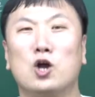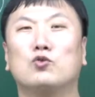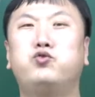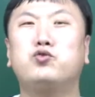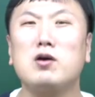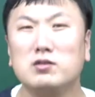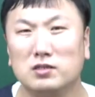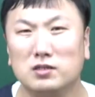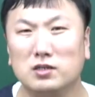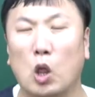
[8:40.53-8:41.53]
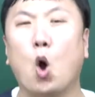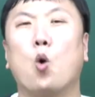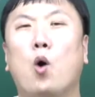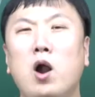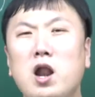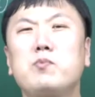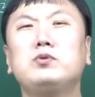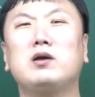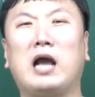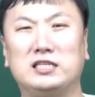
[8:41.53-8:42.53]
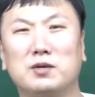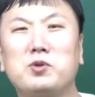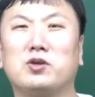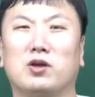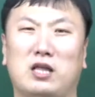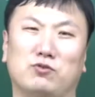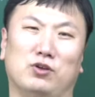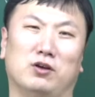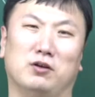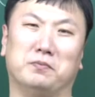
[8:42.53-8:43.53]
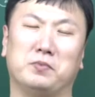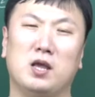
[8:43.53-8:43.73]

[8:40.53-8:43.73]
국어는 원래부터 간접 연계였다고요.